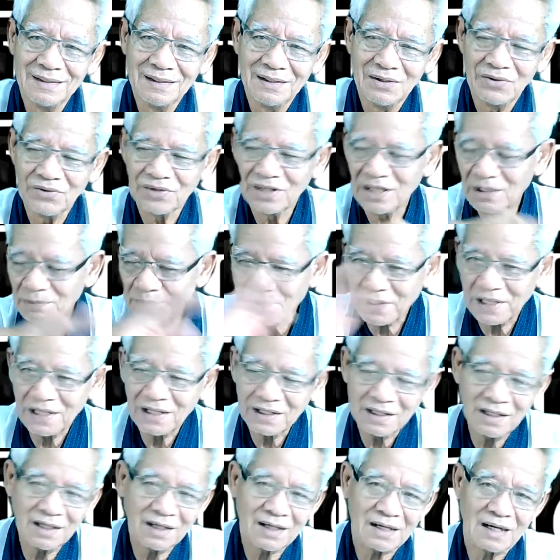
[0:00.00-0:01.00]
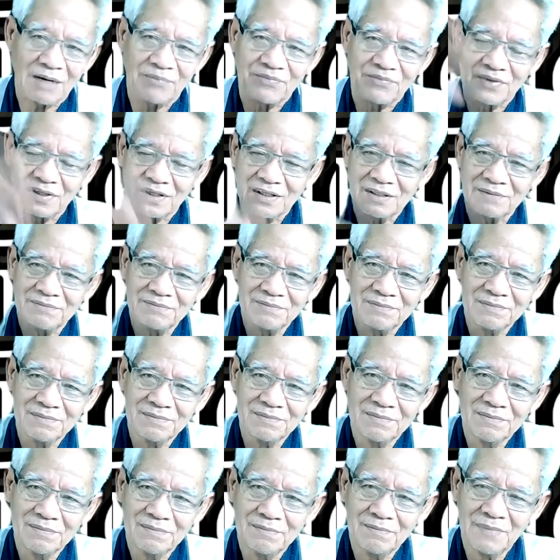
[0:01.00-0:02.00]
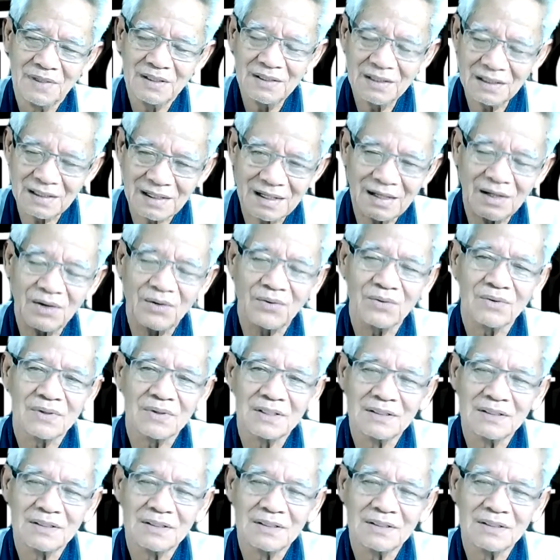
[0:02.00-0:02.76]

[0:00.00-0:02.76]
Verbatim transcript: ต้องคิดไปแล้วคิดกลับสิครับมันที่จะเข้า